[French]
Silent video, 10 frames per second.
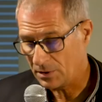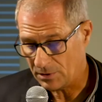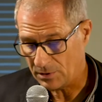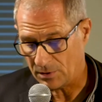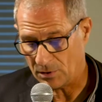
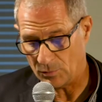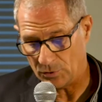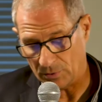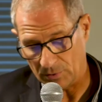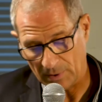euh, comme
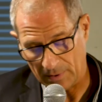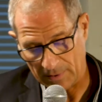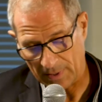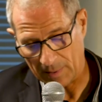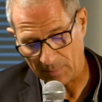euh,
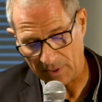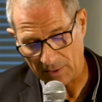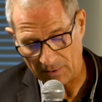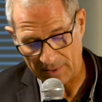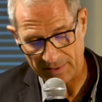l'a
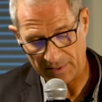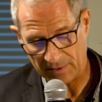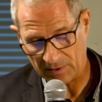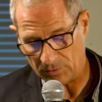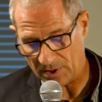rappelé euh, la
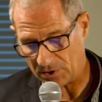directrice de la